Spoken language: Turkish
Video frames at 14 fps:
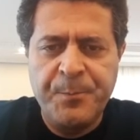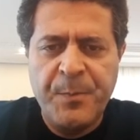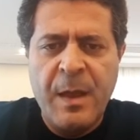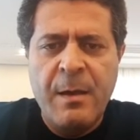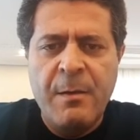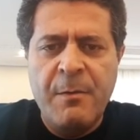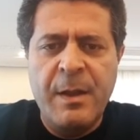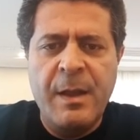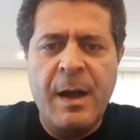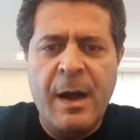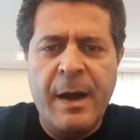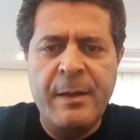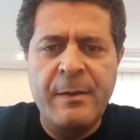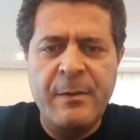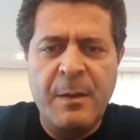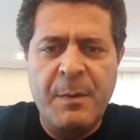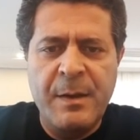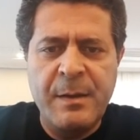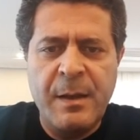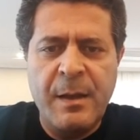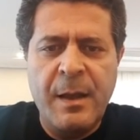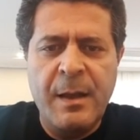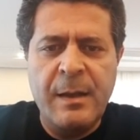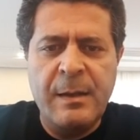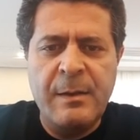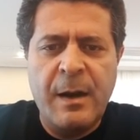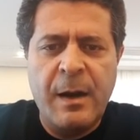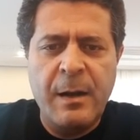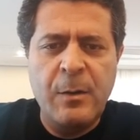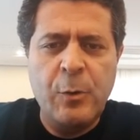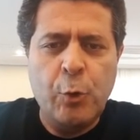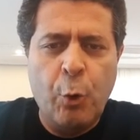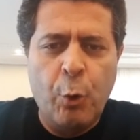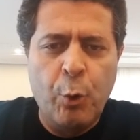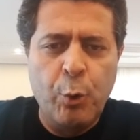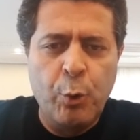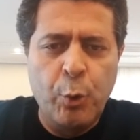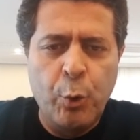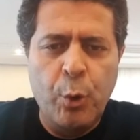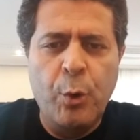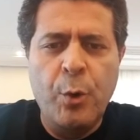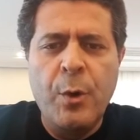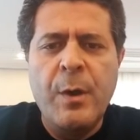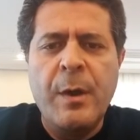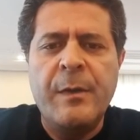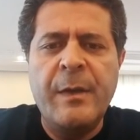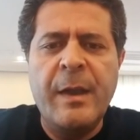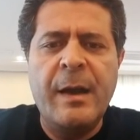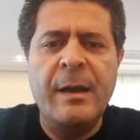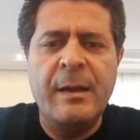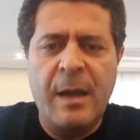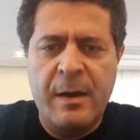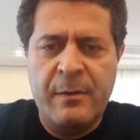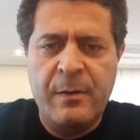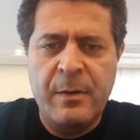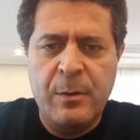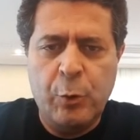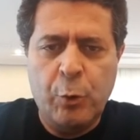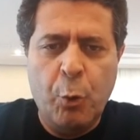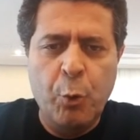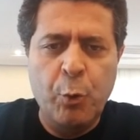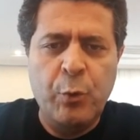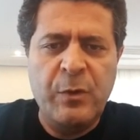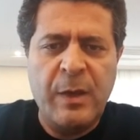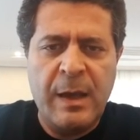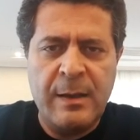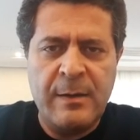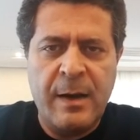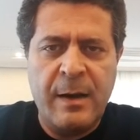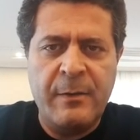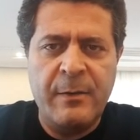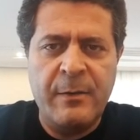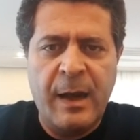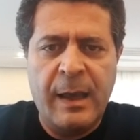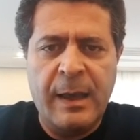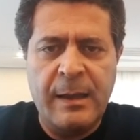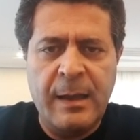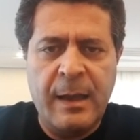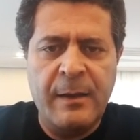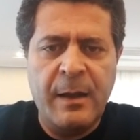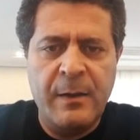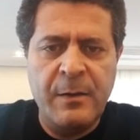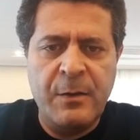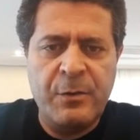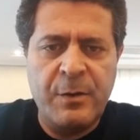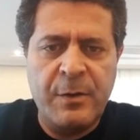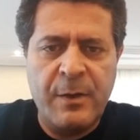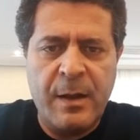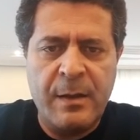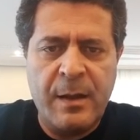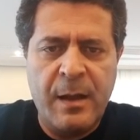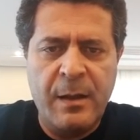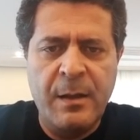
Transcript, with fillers: Ve de aynı zamanda da idrarın yoğunluğu ne kadar yoğunsa idrar, renginden de anlaşılır zaten,